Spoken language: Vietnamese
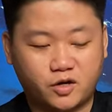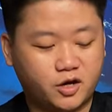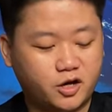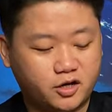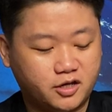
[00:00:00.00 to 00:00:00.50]

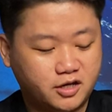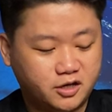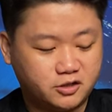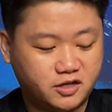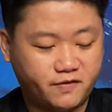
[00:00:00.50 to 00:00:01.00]
đó.
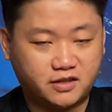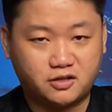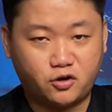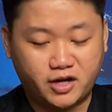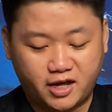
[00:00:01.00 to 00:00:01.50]
Nó sẽ phát từ
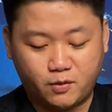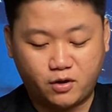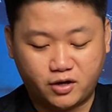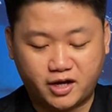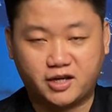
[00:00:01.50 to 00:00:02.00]
con này qua
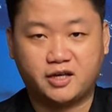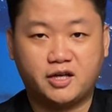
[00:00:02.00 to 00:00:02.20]
con này,